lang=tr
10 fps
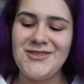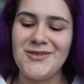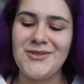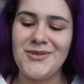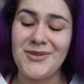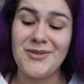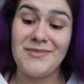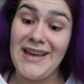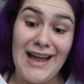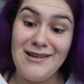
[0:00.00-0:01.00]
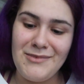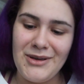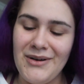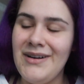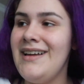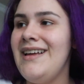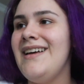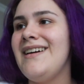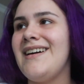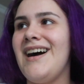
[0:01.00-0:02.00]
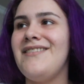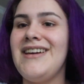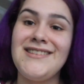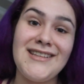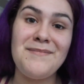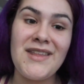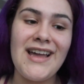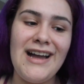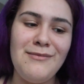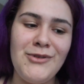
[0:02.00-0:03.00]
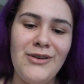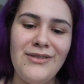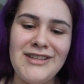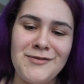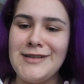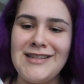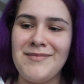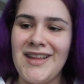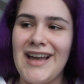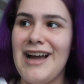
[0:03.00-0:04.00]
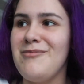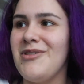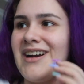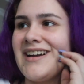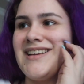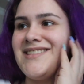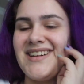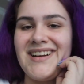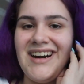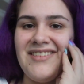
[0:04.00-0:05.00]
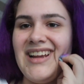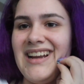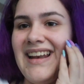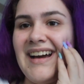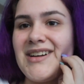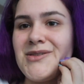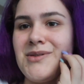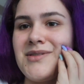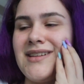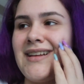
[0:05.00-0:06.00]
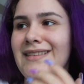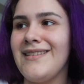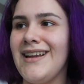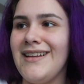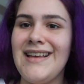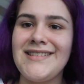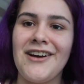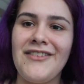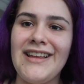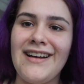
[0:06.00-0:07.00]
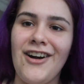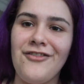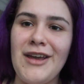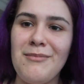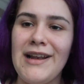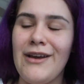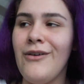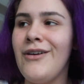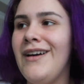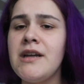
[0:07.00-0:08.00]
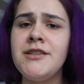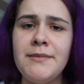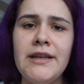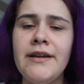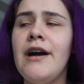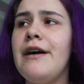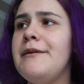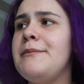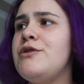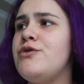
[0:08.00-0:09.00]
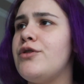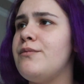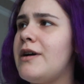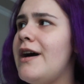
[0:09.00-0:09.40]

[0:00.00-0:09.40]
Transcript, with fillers: Çünkü uykum gelmiyor. Kahve içsem de gelmiyor, içmesem de gelmiyor arkadaşlar. Kahveyle alakası yok zaten. Hani Nescafe'de kafein bile yok. Şimdilik kahvemi içiyorum.